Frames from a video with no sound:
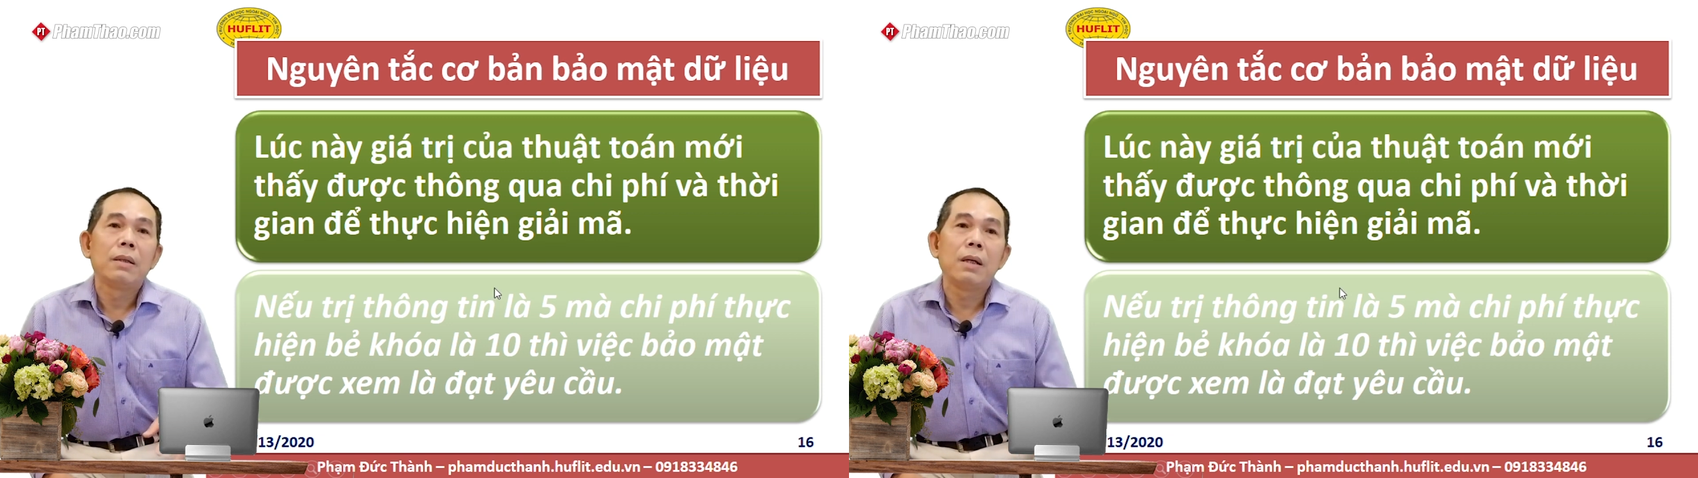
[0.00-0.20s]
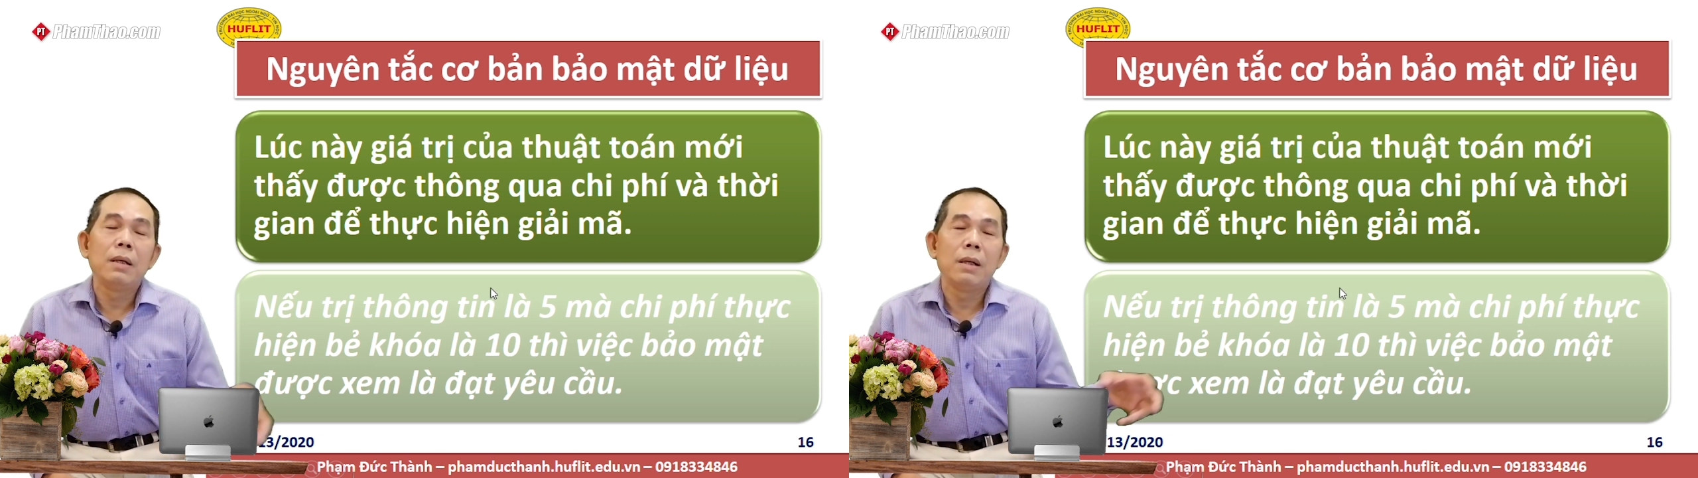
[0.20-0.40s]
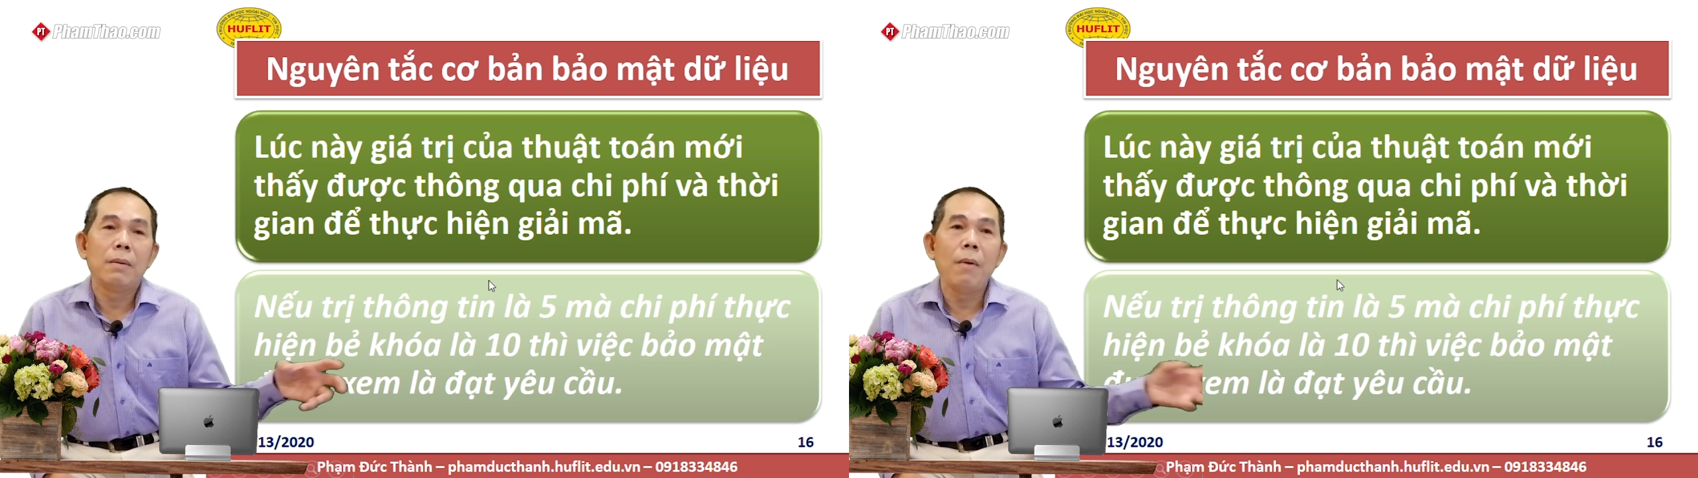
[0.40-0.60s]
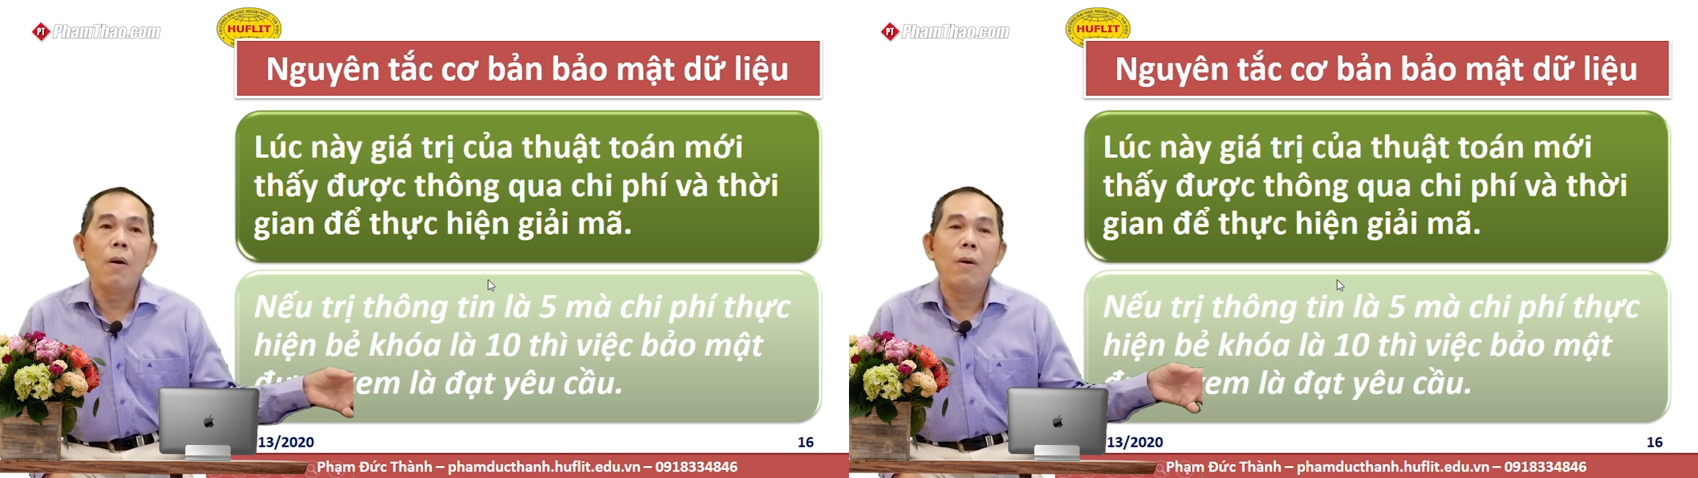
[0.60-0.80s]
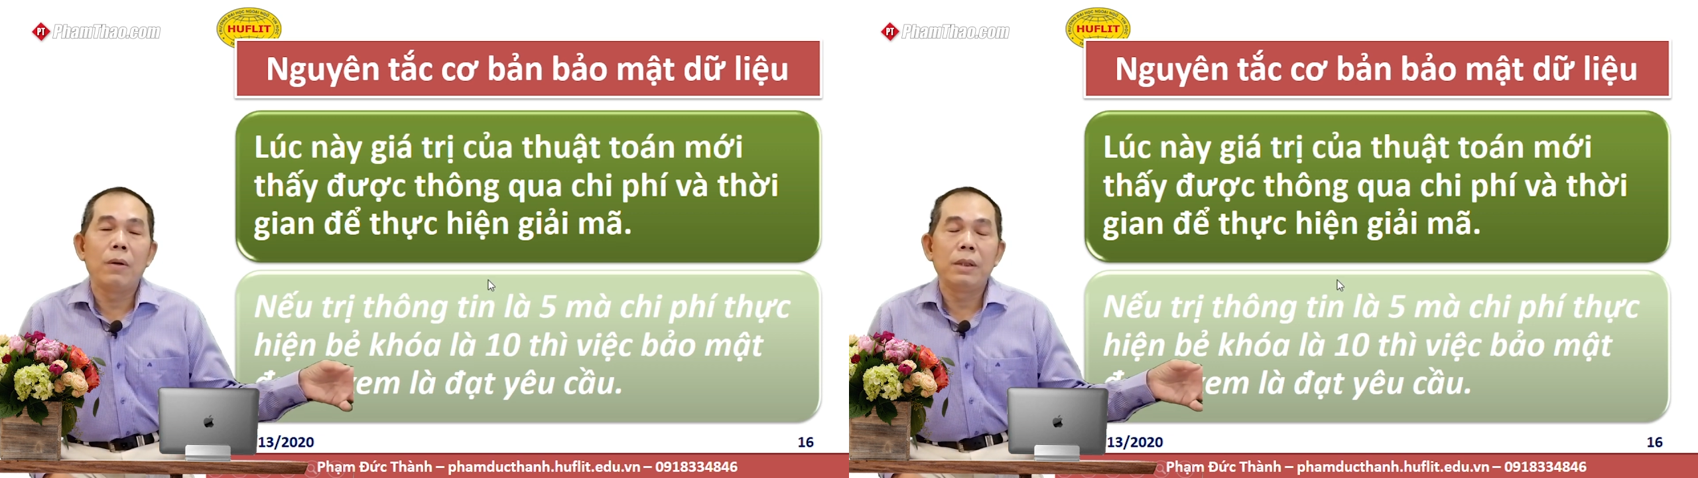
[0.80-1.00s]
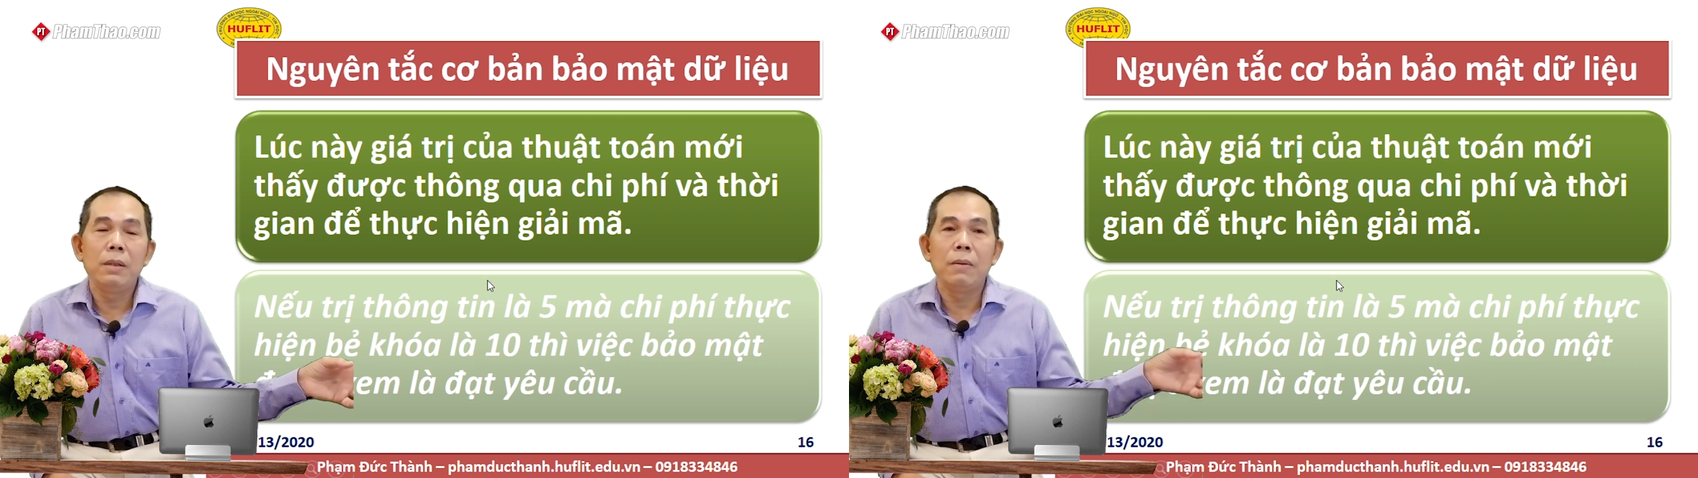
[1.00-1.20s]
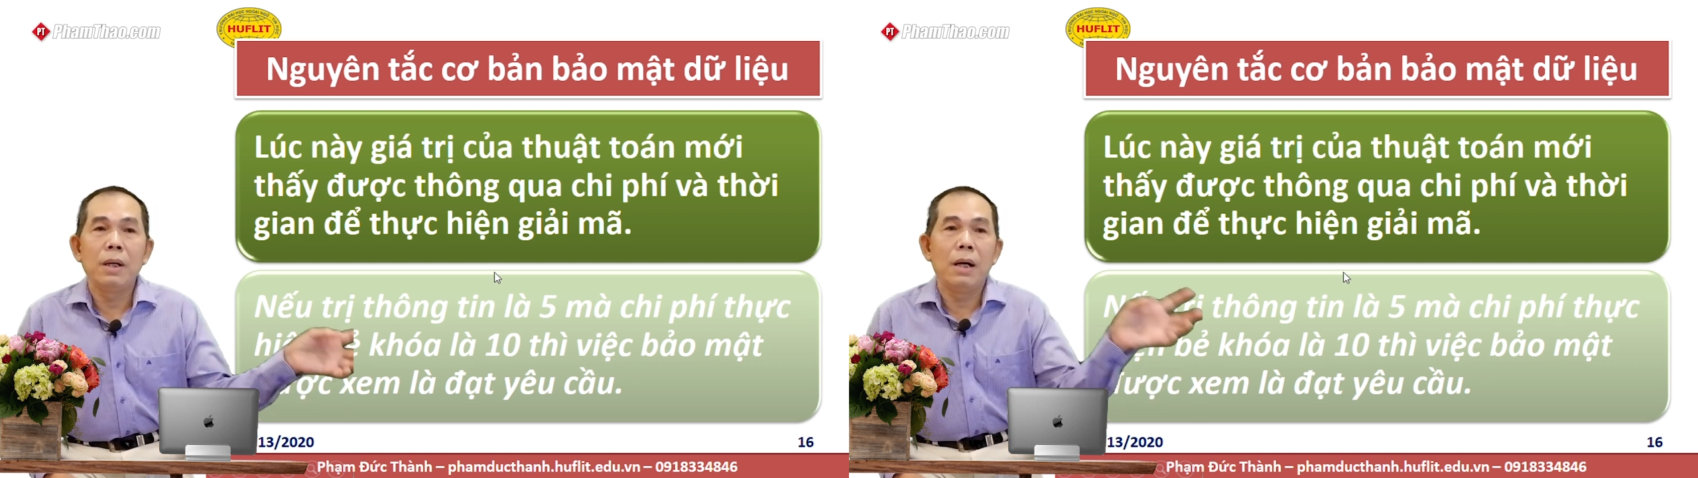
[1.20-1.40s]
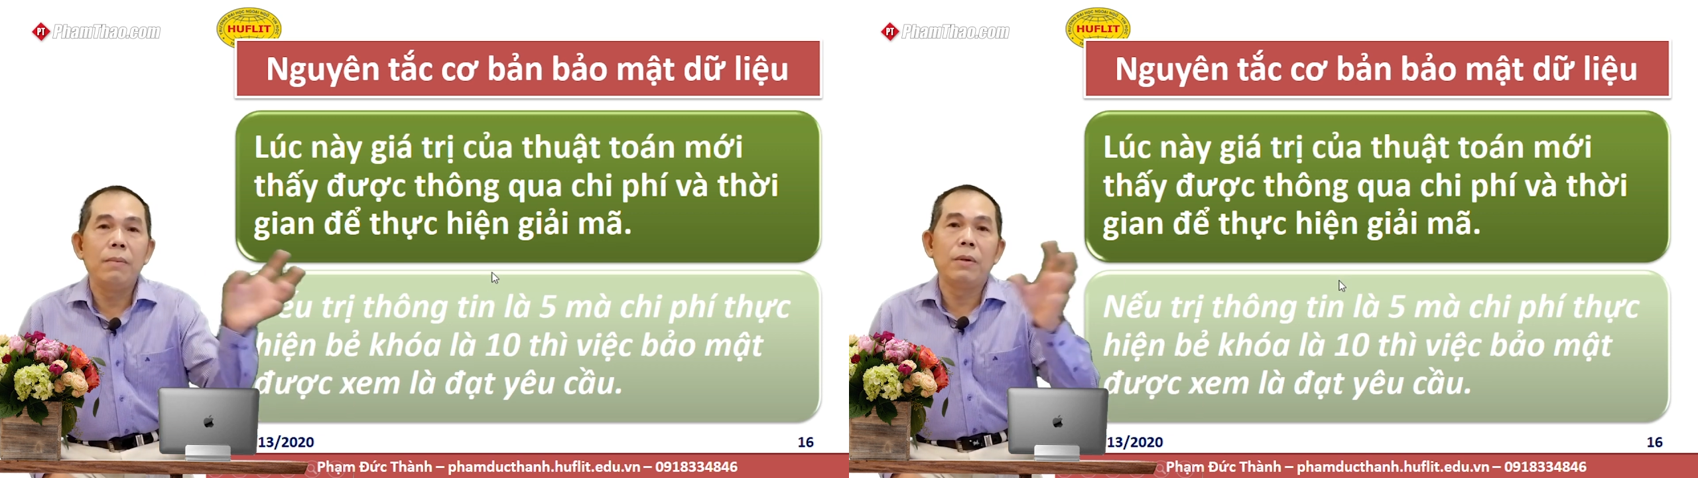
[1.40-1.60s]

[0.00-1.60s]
từ à, bộ thí dụ gửi